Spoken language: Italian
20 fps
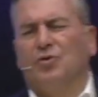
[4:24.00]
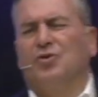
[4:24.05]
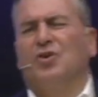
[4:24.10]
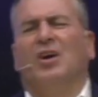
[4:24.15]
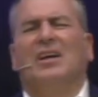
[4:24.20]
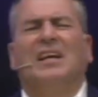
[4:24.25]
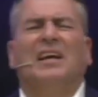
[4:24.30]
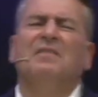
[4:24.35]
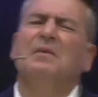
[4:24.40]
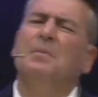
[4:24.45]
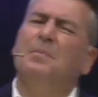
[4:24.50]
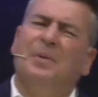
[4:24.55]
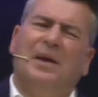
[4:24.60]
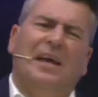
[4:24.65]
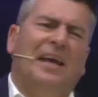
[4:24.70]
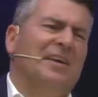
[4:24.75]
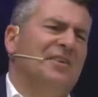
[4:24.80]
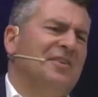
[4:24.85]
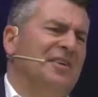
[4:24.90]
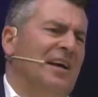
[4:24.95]
ciò che vi
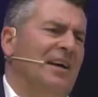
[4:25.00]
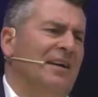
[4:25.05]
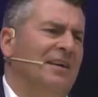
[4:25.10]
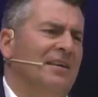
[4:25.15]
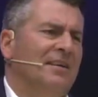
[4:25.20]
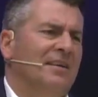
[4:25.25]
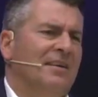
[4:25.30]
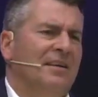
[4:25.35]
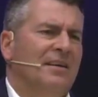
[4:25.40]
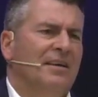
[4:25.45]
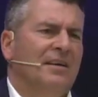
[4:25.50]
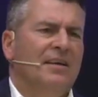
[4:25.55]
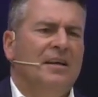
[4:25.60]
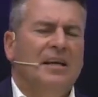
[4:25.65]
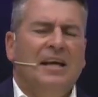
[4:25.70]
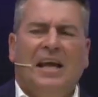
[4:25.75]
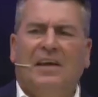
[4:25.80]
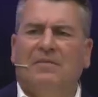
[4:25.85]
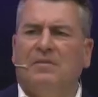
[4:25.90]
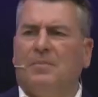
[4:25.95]
pesa.
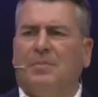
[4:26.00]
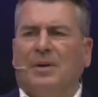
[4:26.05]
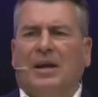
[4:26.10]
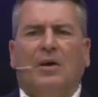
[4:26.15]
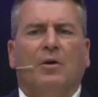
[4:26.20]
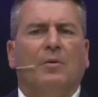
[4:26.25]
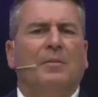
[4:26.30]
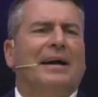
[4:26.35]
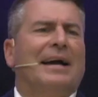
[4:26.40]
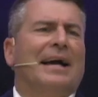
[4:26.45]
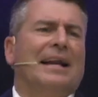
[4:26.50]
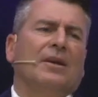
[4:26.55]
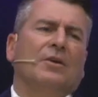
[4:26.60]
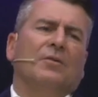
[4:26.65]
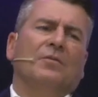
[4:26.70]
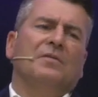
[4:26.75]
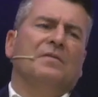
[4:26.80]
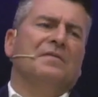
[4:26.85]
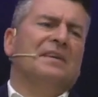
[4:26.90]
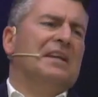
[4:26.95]
E vi prego, magari
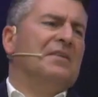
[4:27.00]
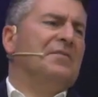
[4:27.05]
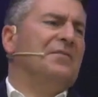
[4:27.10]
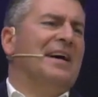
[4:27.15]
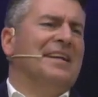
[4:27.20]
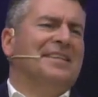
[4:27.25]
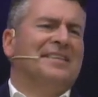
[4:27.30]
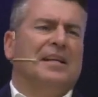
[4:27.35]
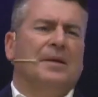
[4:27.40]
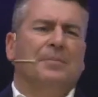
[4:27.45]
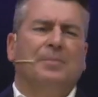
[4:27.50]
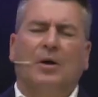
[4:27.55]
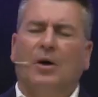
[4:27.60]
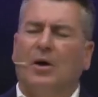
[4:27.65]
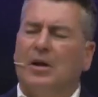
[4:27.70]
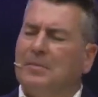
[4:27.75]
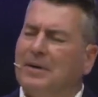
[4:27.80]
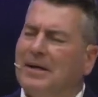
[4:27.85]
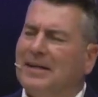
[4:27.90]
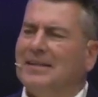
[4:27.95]
non vi viene facile, però
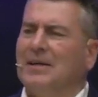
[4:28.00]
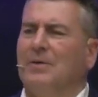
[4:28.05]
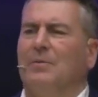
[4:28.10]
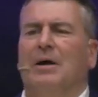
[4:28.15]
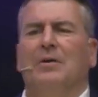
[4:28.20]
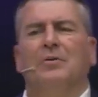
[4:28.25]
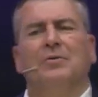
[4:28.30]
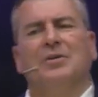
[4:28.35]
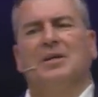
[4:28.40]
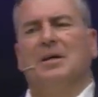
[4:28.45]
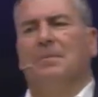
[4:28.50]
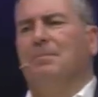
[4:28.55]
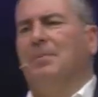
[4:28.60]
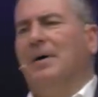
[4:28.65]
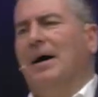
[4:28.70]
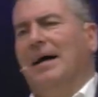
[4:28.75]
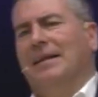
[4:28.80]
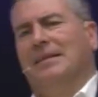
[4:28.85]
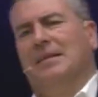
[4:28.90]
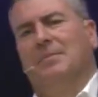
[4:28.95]
rimanete qua, non
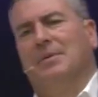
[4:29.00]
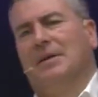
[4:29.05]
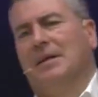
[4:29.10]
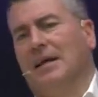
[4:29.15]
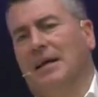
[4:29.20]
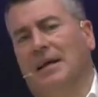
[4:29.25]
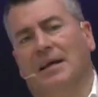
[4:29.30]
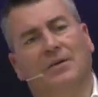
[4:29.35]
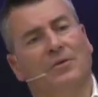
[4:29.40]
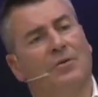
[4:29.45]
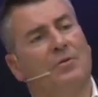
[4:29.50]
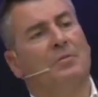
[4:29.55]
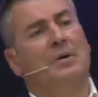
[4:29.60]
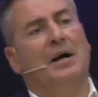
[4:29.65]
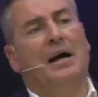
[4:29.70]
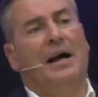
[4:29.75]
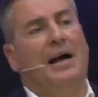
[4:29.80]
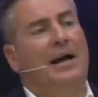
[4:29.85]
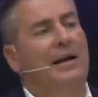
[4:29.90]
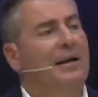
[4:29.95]
scappate perché è
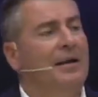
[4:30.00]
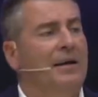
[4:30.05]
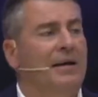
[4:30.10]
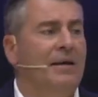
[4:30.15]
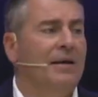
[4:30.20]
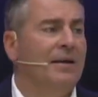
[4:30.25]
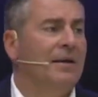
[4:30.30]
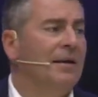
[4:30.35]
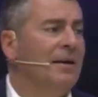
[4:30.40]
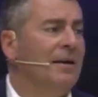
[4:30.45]
normale,